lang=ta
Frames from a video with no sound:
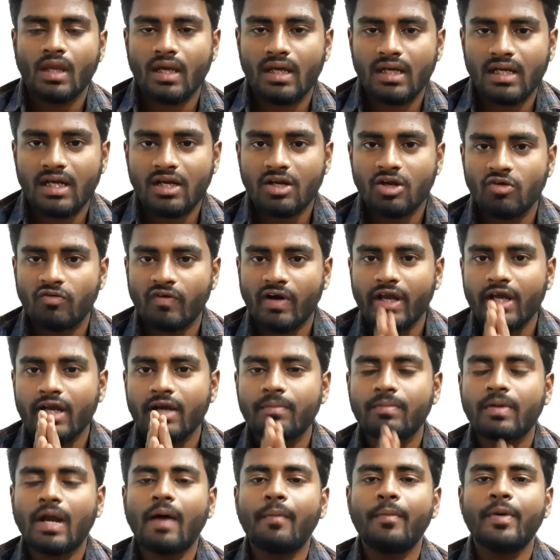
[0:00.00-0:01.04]
எல்லாருக்கும் வணக்கம்
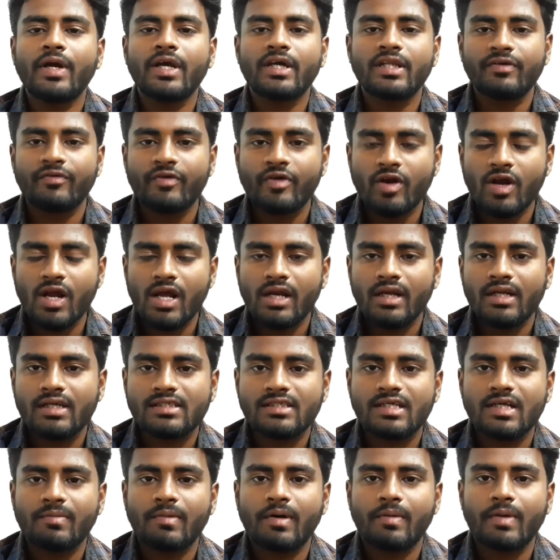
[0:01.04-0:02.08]
நாம இன்னைக்கு இந்த வீடியோல என்ன
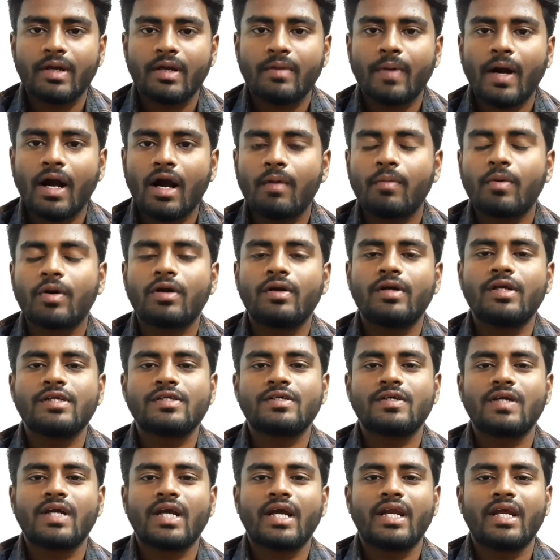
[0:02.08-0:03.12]
சினிமா அப்படின்னு பார்க்க போறோம் அப்படின்னு
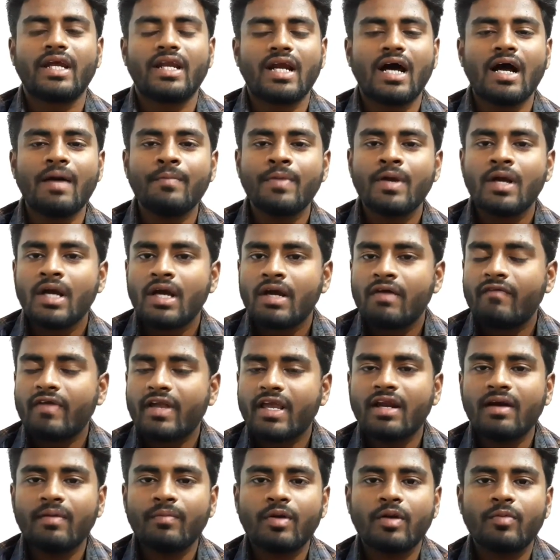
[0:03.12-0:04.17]
சொல்லிட்டு கேட்டீங்கன்னா
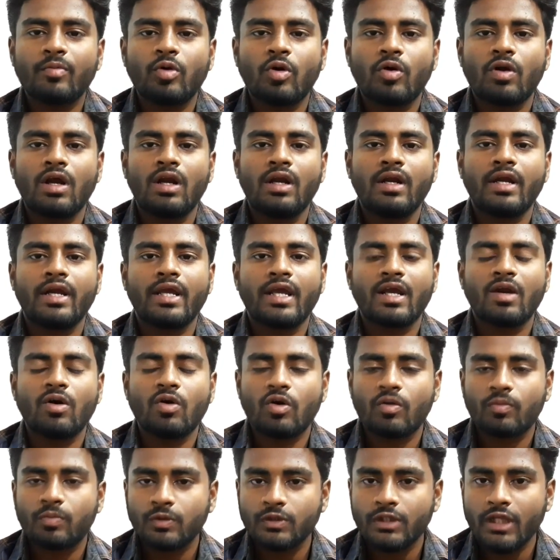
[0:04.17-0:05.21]
விக்ரம் பிரபு அவர்கள் நடிக்கிற ஒரு
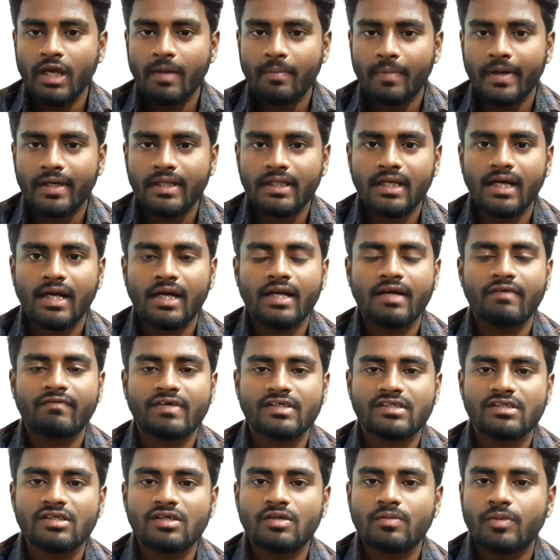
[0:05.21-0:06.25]
புதிய படத்துக்கான
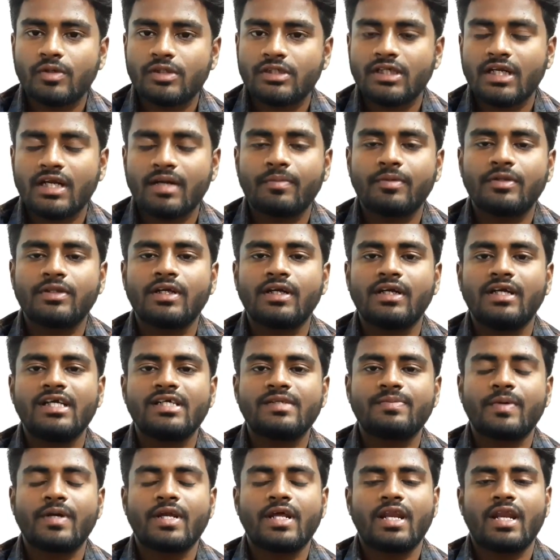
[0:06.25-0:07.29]
ஃபர்ஸ்ட் லுக் போஸ்டரை இப்போ வந்து ரிலீஸ்
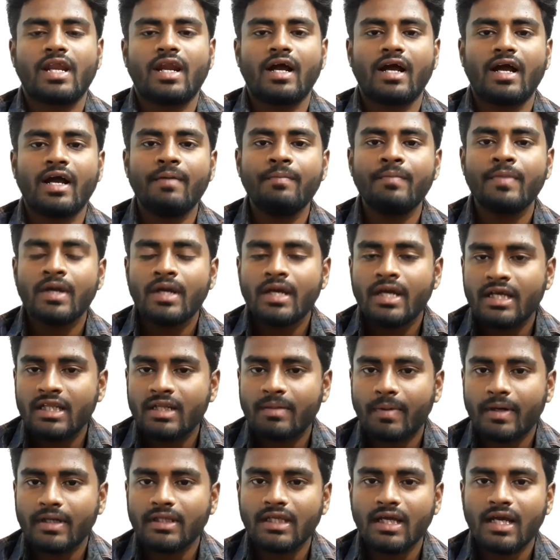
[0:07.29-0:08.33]
பண்ணியிருக்காங்க இந்த
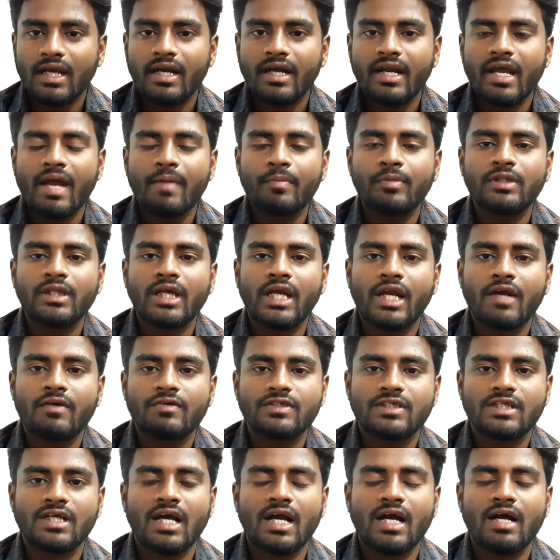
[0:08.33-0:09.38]
படத்துக்கான நேம் வந்து என்ன
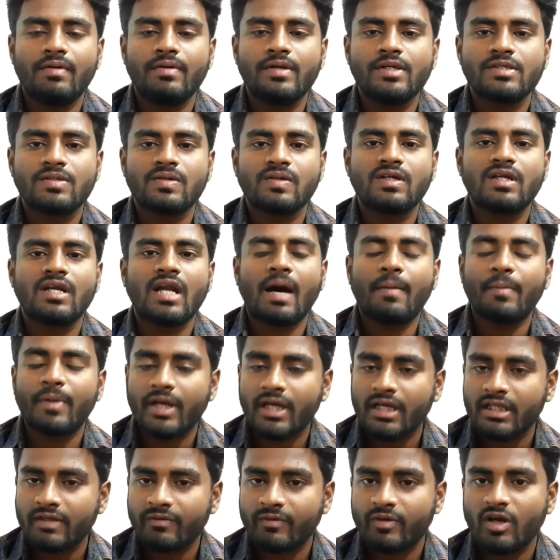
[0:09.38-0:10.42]
வச்சிருக்காங்க அப்படின்னு சொல்லிட்டு நாம
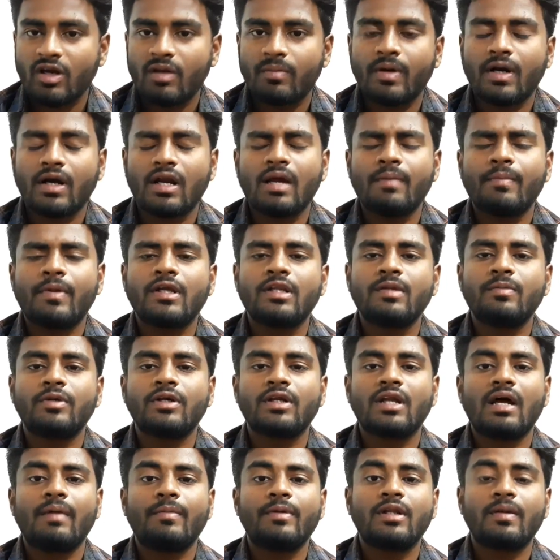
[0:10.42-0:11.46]
இன்னைக்கு இந்த வீடியோல பார்க்கலாம் அது மட்டும்
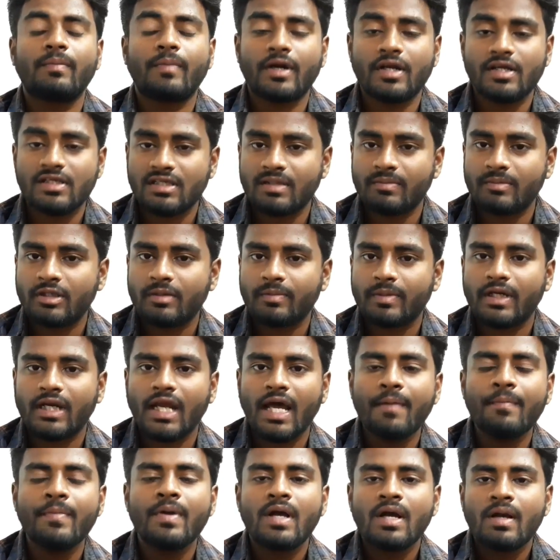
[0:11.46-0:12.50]
இல்லாம இந்த படம் சம்பந்தப்பட்ட
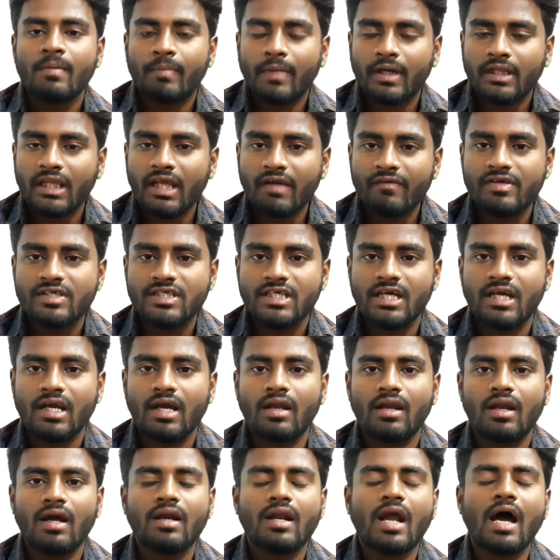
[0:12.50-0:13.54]
மற்ற
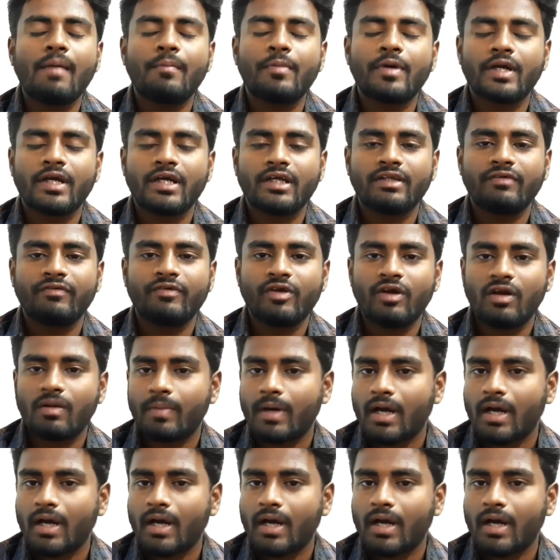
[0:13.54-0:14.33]
விஷயங்கள்லாம் நாம இன்னைக்கு இந்த வீடியோல